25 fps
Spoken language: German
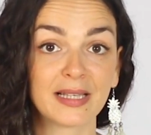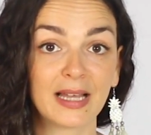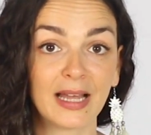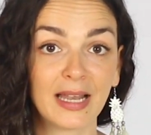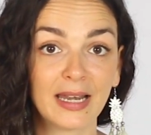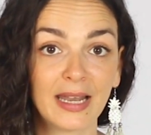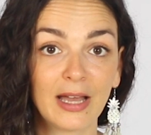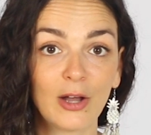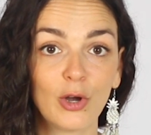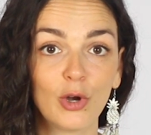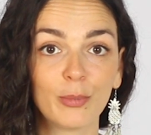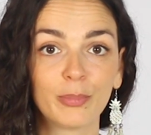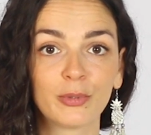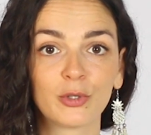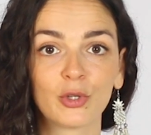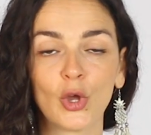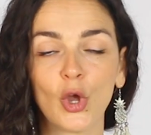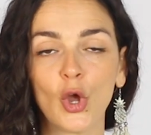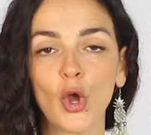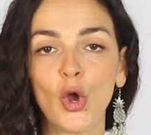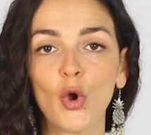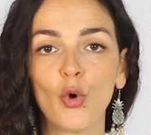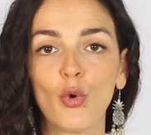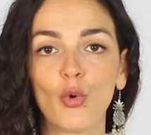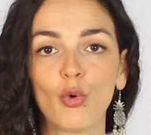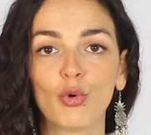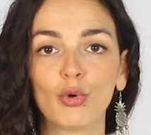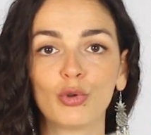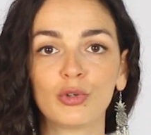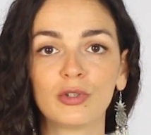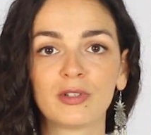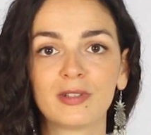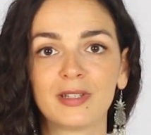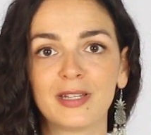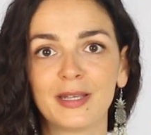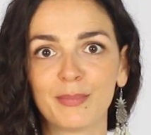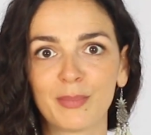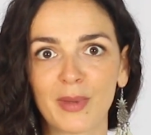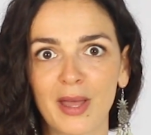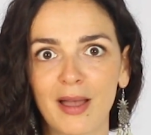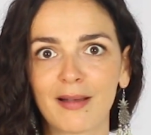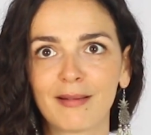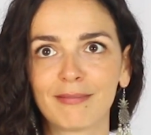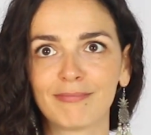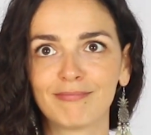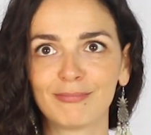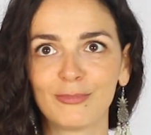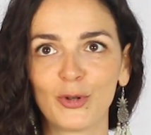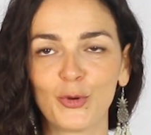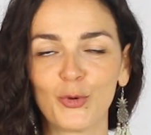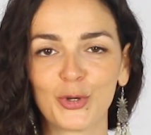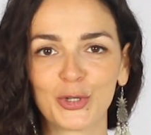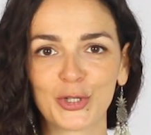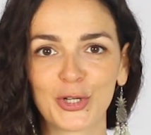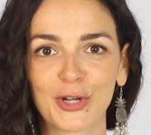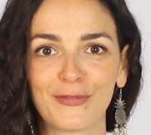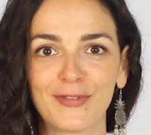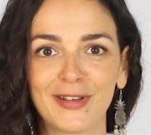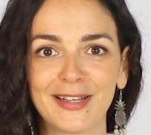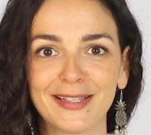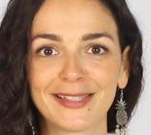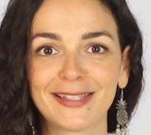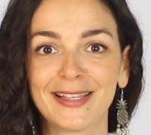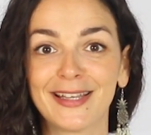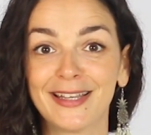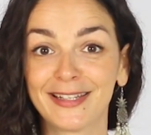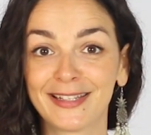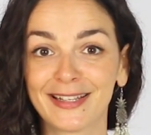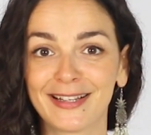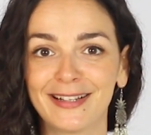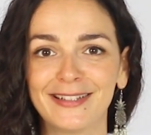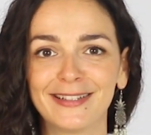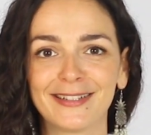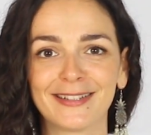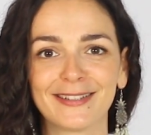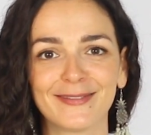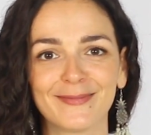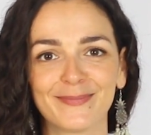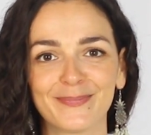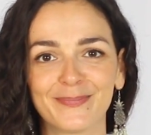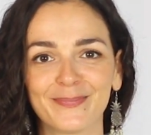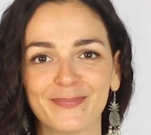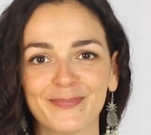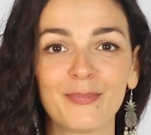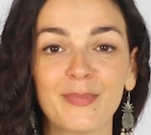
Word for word: erlaubt und demnach logischerweise enthalten.